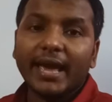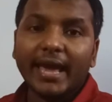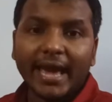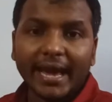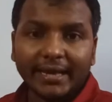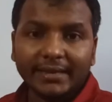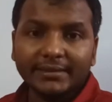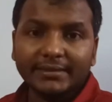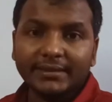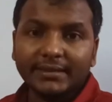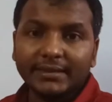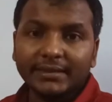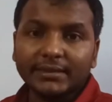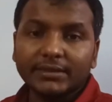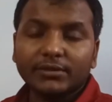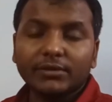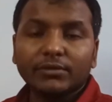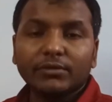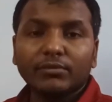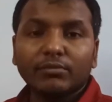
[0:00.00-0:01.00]
অ্যাক্সিস
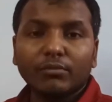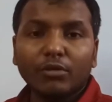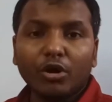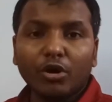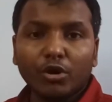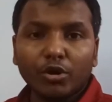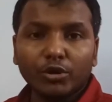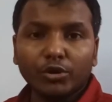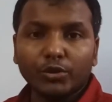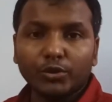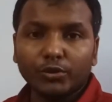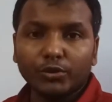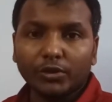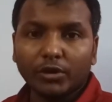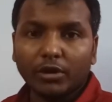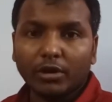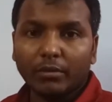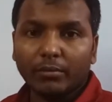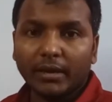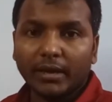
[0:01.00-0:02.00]
বা অক্ষ ধরতে
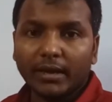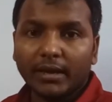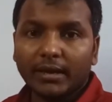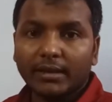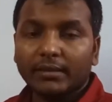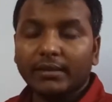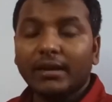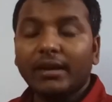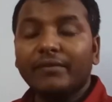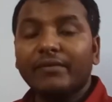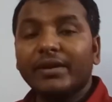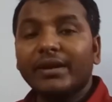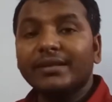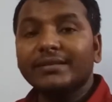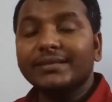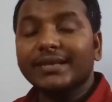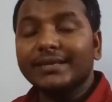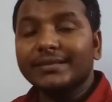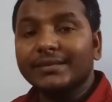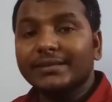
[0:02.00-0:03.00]
হবে
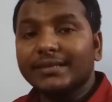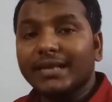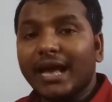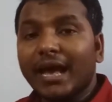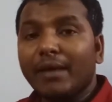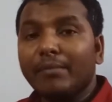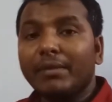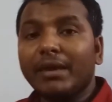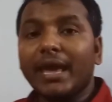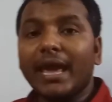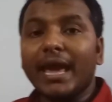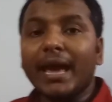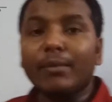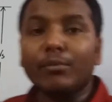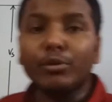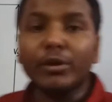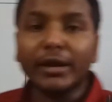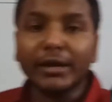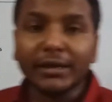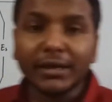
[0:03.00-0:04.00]
রেফারেন্স অ্যাক্সিস আমি
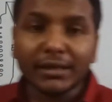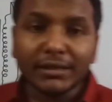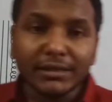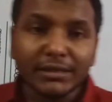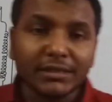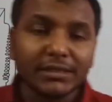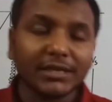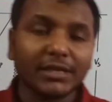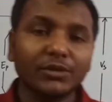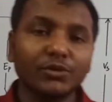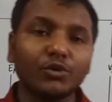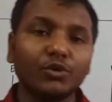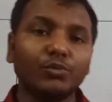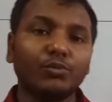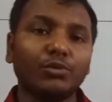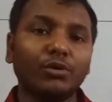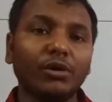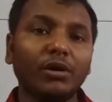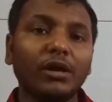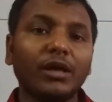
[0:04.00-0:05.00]
এমন একটা জিনিসকে
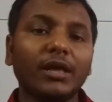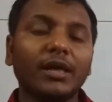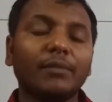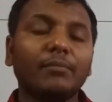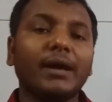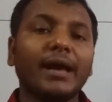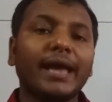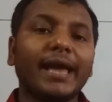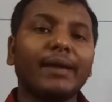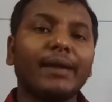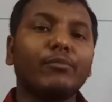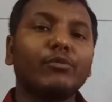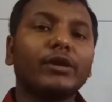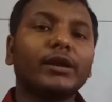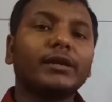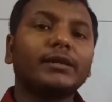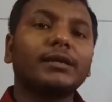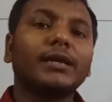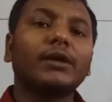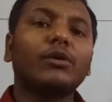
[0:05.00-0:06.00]
ধরবো বা এমন
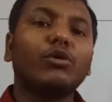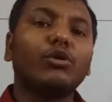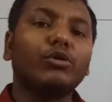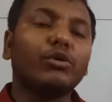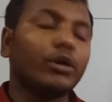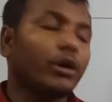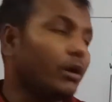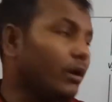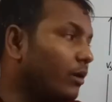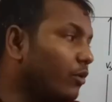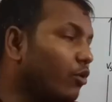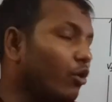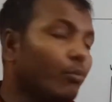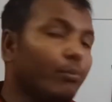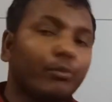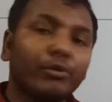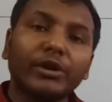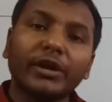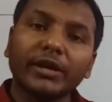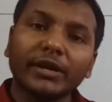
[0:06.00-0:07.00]
একটা
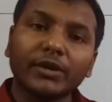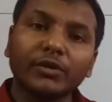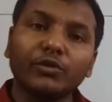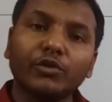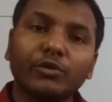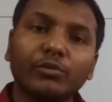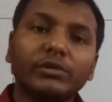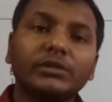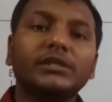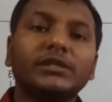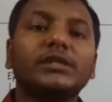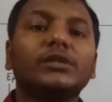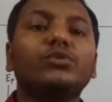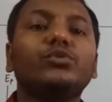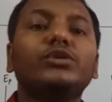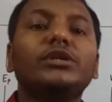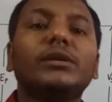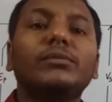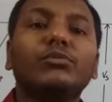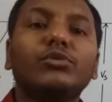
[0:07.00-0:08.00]
কম্পোনেন্টকে ধরবো যেটা
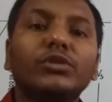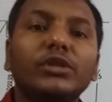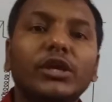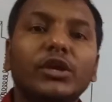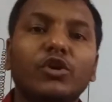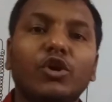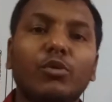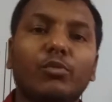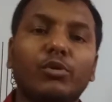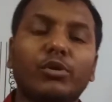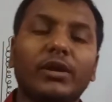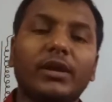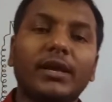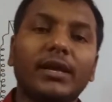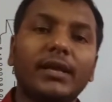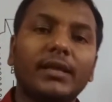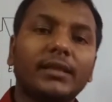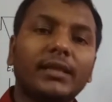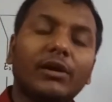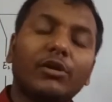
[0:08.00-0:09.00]
দুইটার মধ্যেই কমন
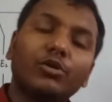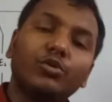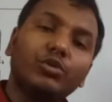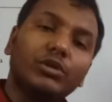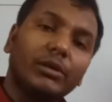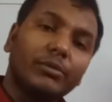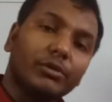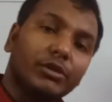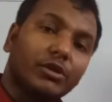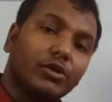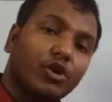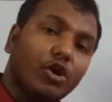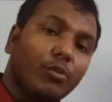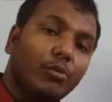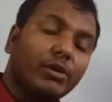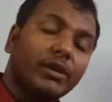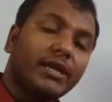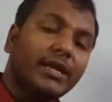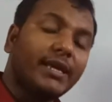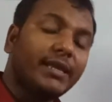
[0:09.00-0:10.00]
তাহলে দুইটার মধ্যে
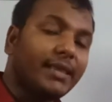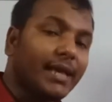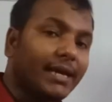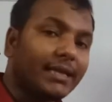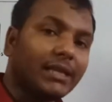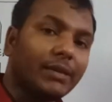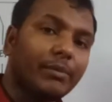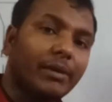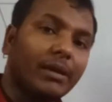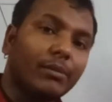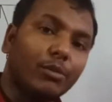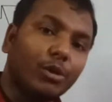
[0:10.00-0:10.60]
কমন কি থাকতে পারে